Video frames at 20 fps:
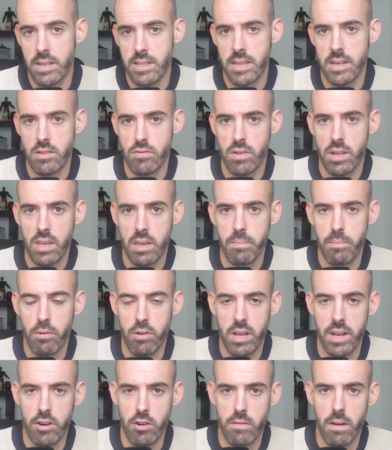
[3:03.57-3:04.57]
Si eres un equipo
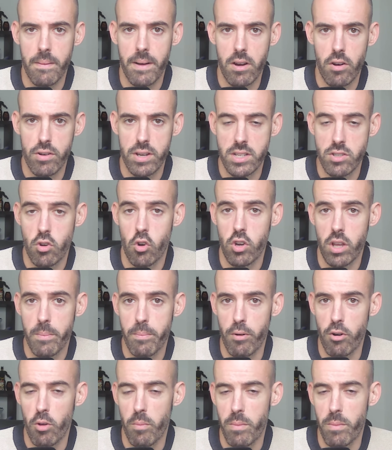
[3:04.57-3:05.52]
que roba balones o que por lo